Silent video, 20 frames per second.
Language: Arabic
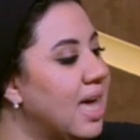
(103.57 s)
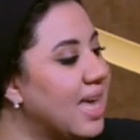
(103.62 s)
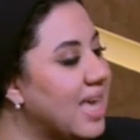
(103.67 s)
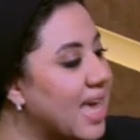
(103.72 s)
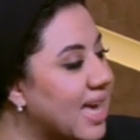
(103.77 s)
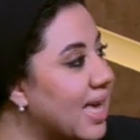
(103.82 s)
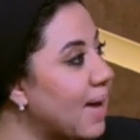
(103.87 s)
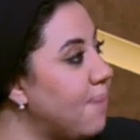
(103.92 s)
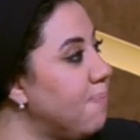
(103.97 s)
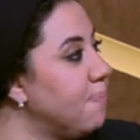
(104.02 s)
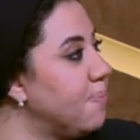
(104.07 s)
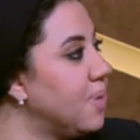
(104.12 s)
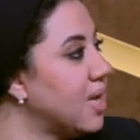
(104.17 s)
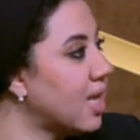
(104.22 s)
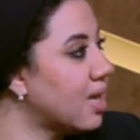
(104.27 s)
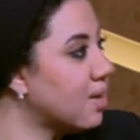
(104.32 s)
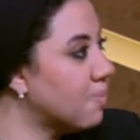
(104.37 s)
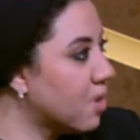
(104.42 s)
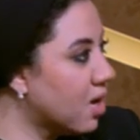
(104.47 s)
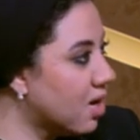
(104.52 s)
هي جنب
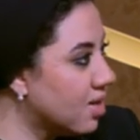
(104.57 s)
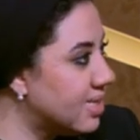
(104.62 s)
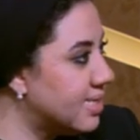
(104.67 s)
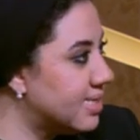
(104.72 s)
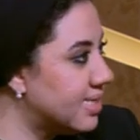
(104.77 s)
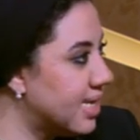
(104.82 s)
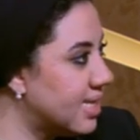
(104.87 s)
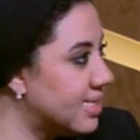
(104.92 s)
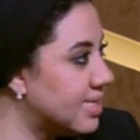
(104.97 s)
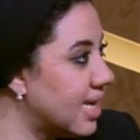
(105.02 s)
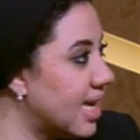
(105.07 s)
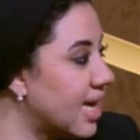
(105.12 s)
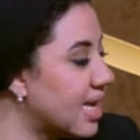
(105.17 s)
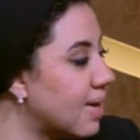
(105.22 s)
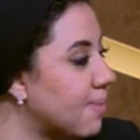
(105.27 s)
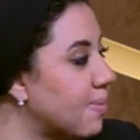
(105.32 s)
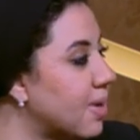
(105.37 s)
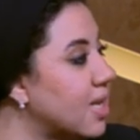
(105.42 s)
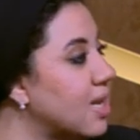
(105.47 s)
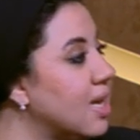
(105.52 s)
الخبرات السياسيه
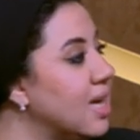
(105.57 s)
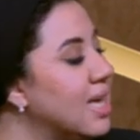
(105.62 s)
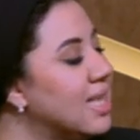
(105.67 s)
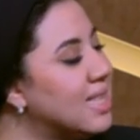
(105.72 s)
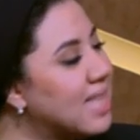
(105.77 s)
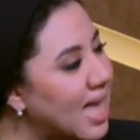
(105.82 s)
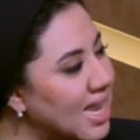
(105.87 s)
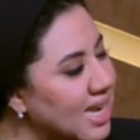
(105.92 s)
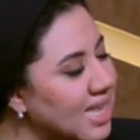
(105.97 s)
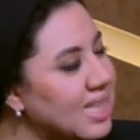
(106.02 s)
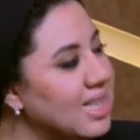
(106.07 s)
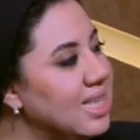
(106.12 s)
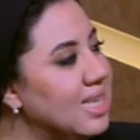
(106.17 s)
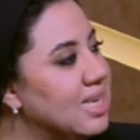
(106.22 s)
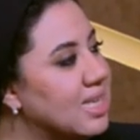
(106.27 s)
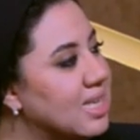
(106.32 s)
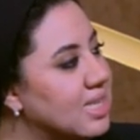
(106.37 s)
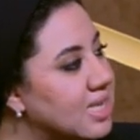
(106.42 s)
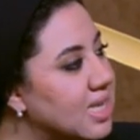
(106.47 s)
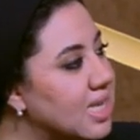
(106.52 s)
كمان نقلت لي
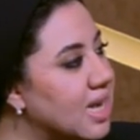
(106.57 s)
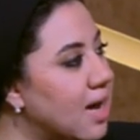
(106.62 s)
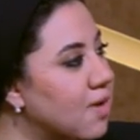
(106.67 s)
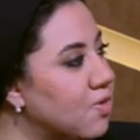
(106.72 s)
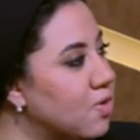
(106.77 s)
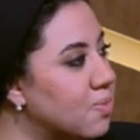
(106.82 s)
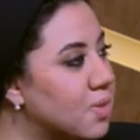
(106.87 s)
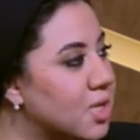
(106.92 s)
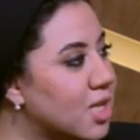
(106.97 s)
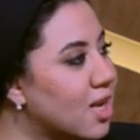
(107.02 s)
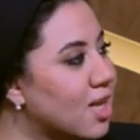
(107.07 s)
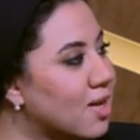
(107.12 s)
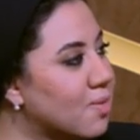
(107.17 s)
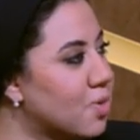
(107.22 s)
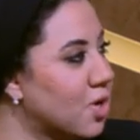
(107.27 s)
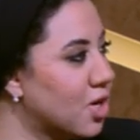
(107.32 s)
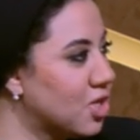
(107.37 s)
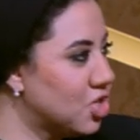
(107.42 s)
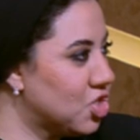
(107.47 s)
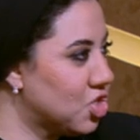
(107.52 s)
الكثير قوي من
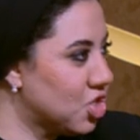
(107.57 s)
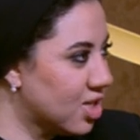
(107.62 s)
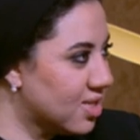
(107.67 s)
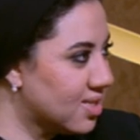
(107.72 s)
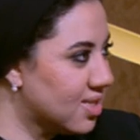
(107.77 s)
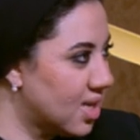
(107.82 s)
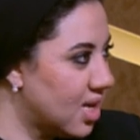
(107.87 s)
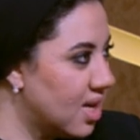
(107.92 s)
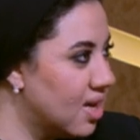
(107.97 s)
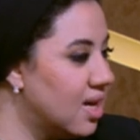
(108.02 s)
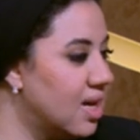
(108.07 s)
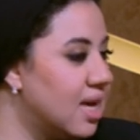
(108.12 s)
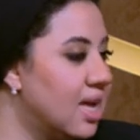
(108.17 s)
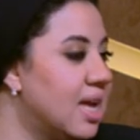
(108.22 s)
الخبرات الشخصيه